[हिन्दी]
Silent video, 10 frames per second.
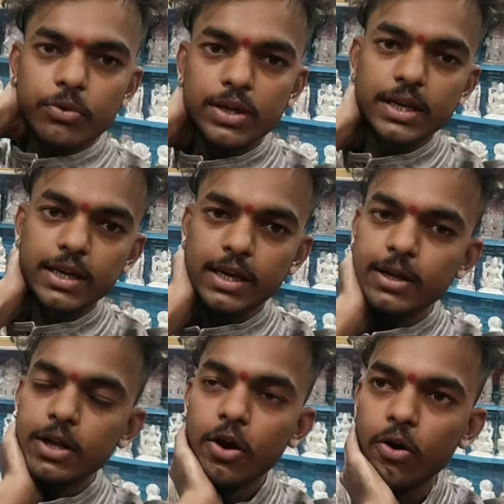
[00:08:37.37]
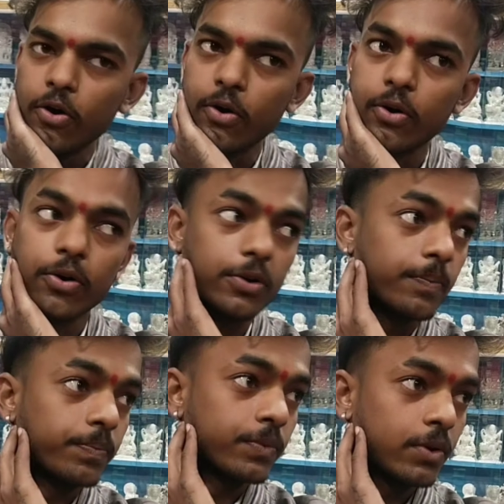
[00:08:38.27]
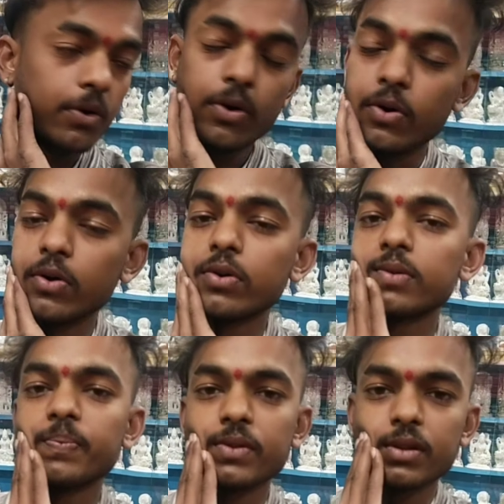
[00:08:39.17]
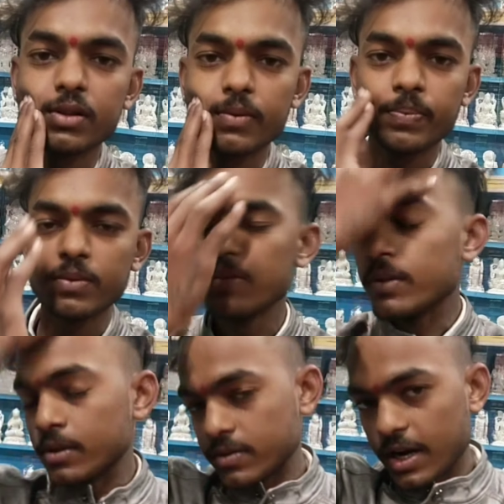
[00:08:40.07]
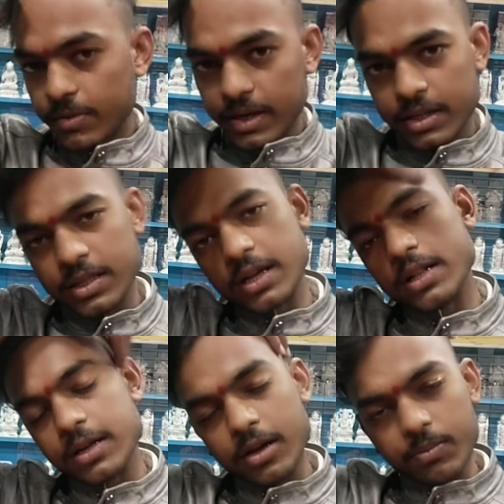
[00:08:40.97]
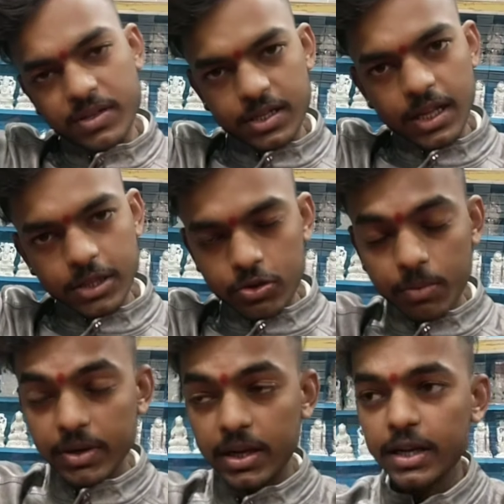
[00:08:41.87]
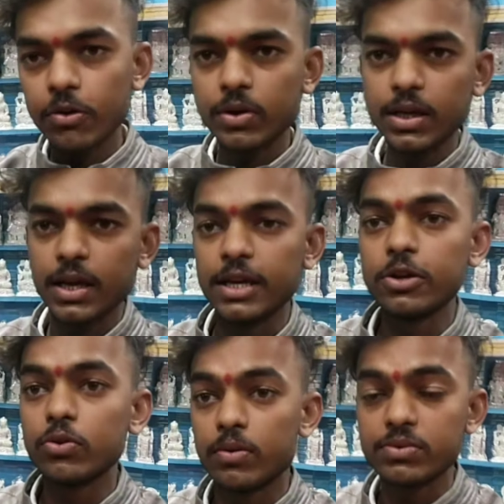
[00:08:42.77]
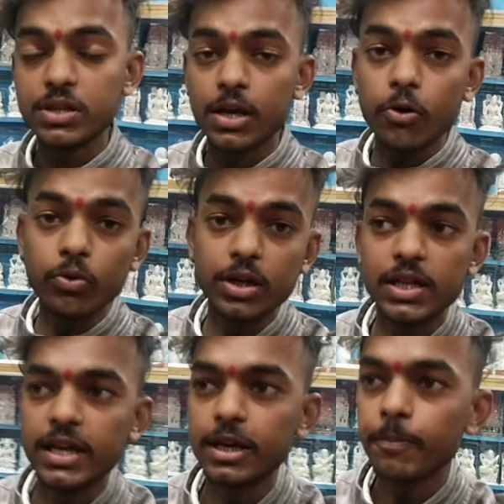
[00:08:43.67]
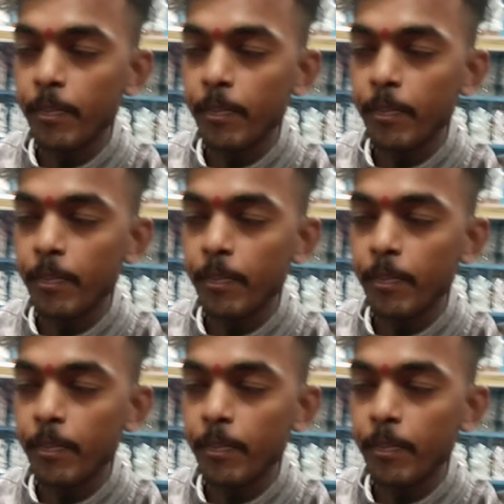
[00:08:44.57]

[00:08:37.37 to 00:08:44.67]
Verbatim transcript: वो ले लेंगे और और साड़ी वगैरह देख रहे हैं अगर पसंद आती है तो हम ले लेंगे और नहीं आएगी तो हम सीधा होटल जाएँगे